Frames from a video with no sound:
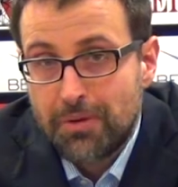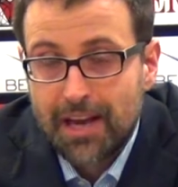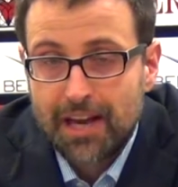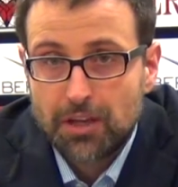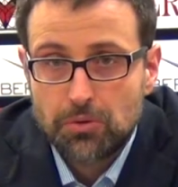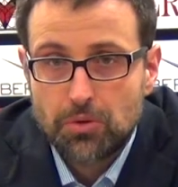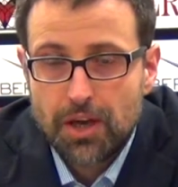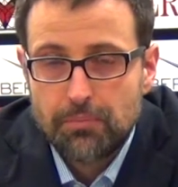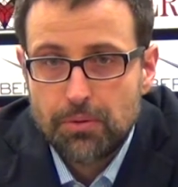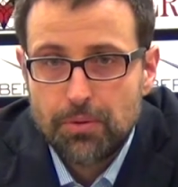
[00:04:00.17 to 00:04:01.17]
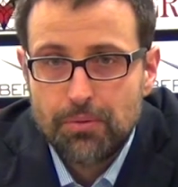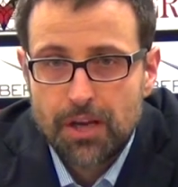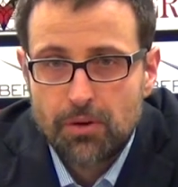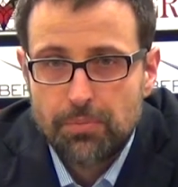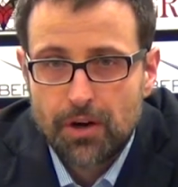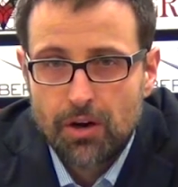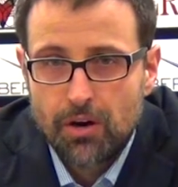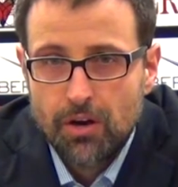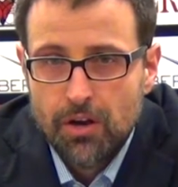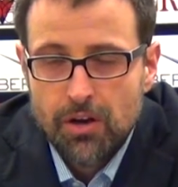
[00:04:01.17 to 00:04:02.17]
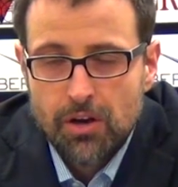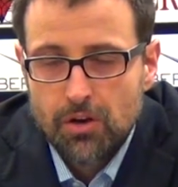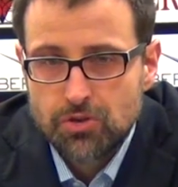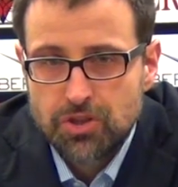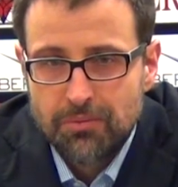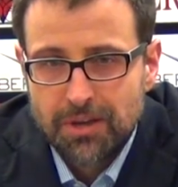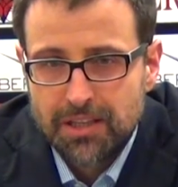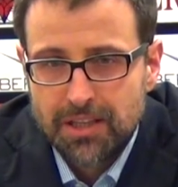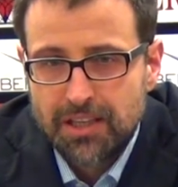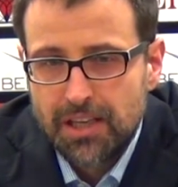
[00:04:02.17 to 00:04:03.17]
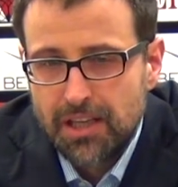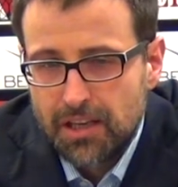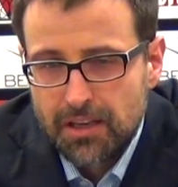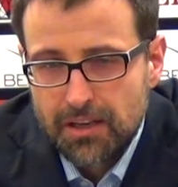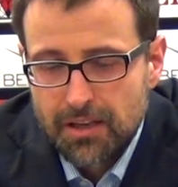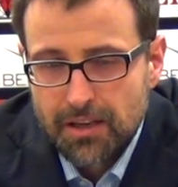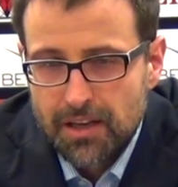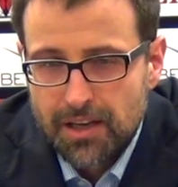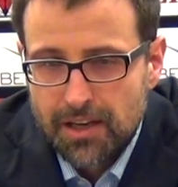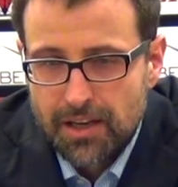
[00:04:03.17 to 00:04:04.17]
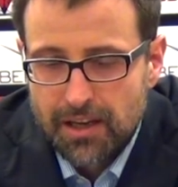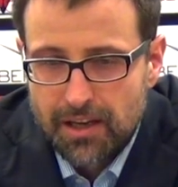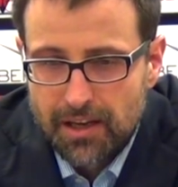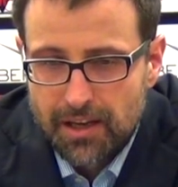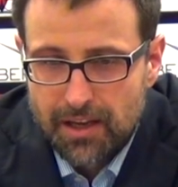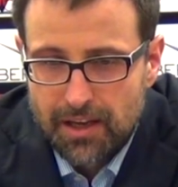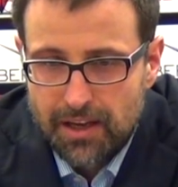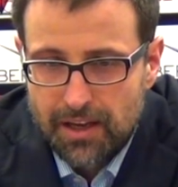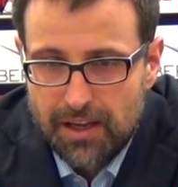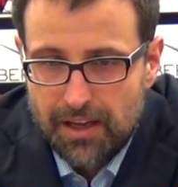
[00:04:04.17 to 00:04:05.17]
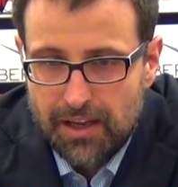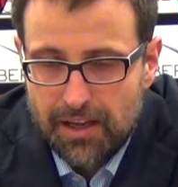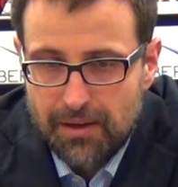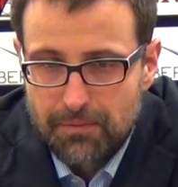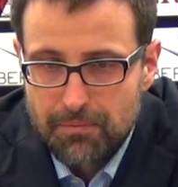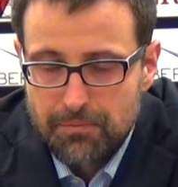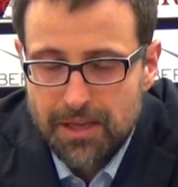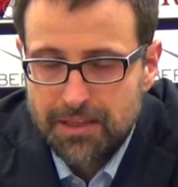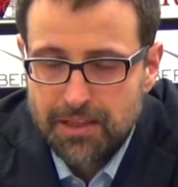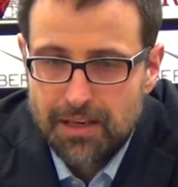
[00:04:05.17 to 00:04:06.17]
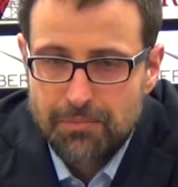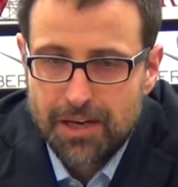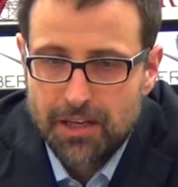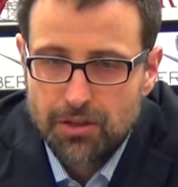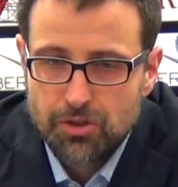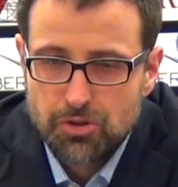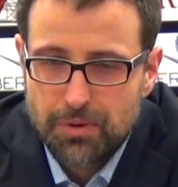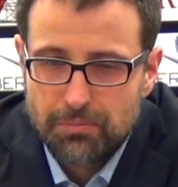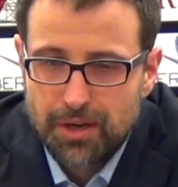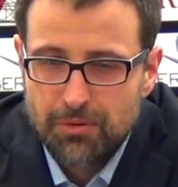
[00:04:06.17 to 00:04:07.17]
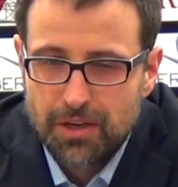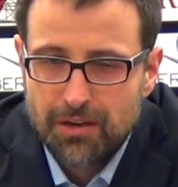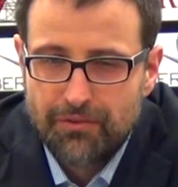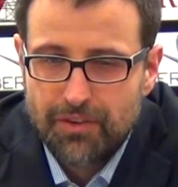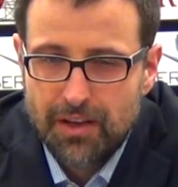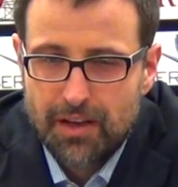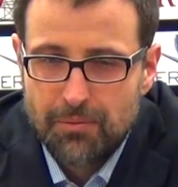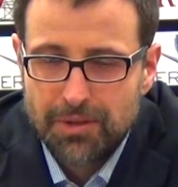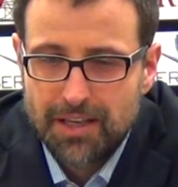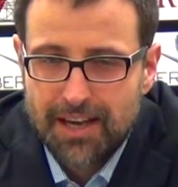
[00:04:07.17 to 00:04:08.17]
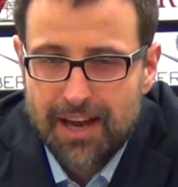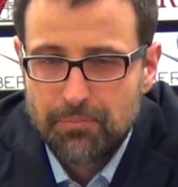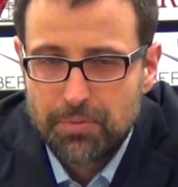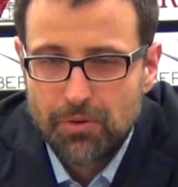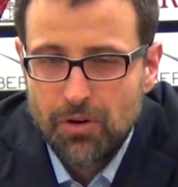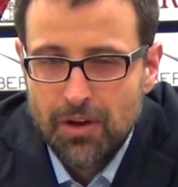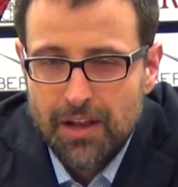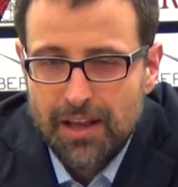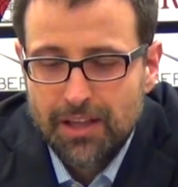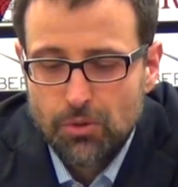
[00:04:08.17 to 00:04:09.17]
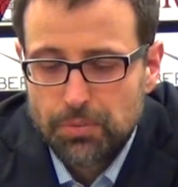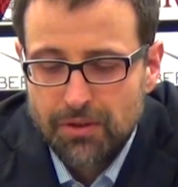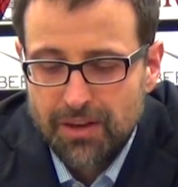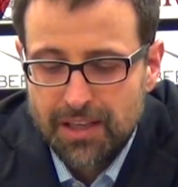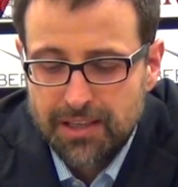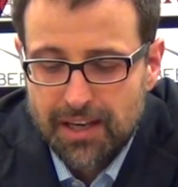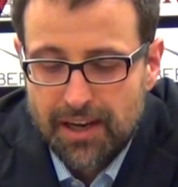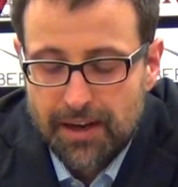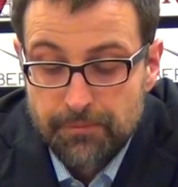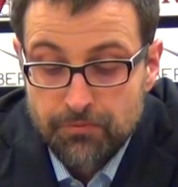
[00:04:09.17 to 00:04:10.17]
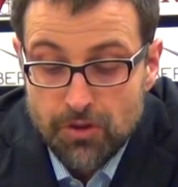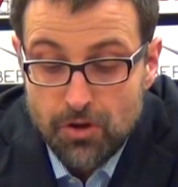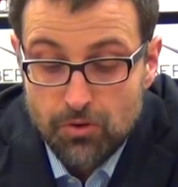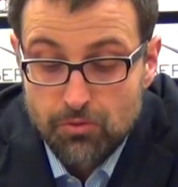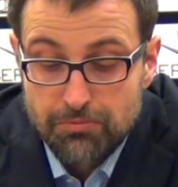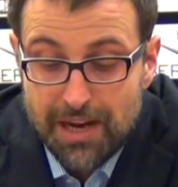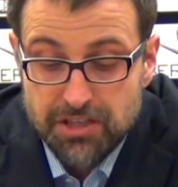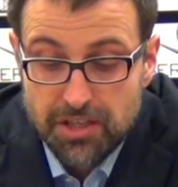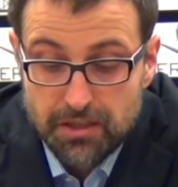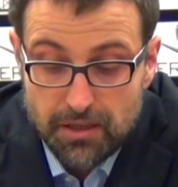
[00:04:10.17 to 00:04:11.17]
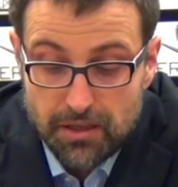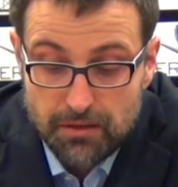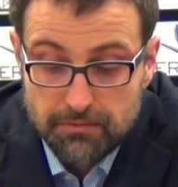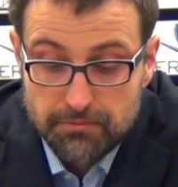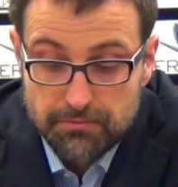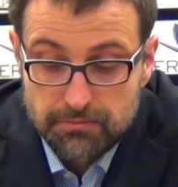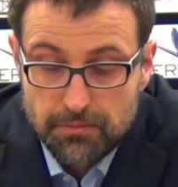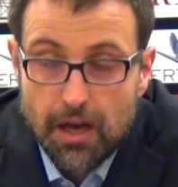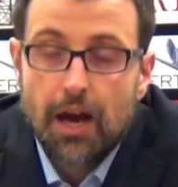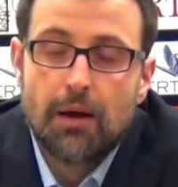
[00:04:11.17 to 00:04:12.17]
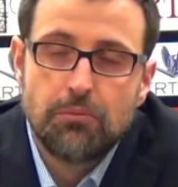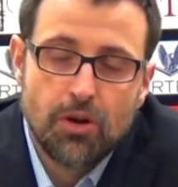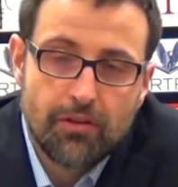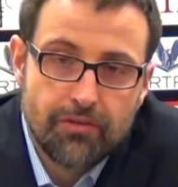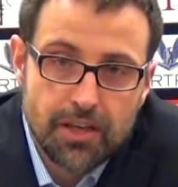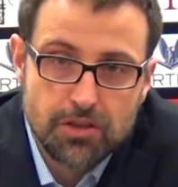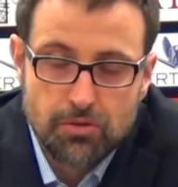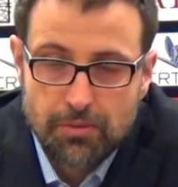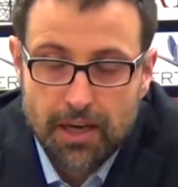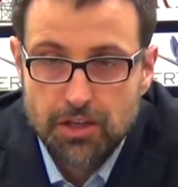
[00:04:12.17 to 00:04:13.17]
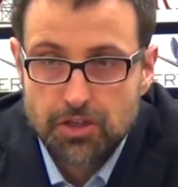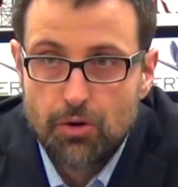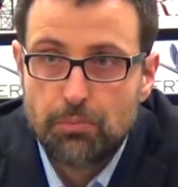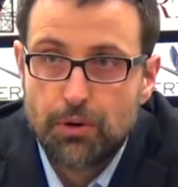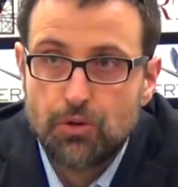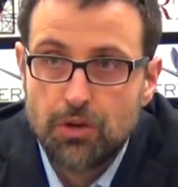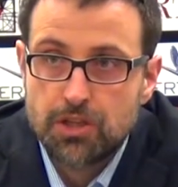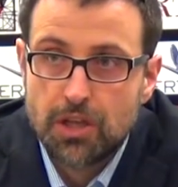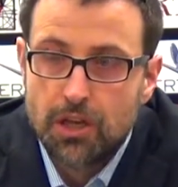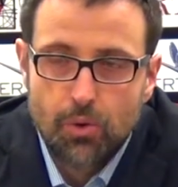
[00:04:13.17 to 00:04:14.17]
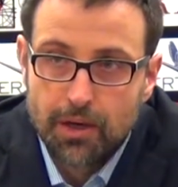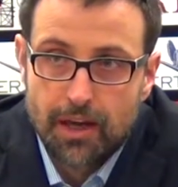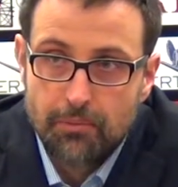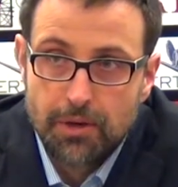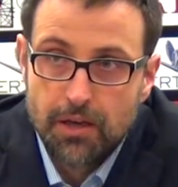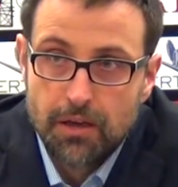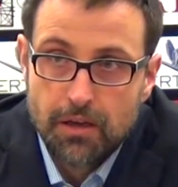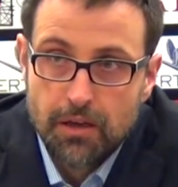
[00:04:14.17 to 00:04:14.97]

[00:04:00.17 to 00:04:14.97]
magari a tutto campo un po' meno, però logicamente chi eh, mette le mani addosso per primo a metà campo e dopo diventa un basket, a mio avviso, magari sarà un po' idonista, inguardabile.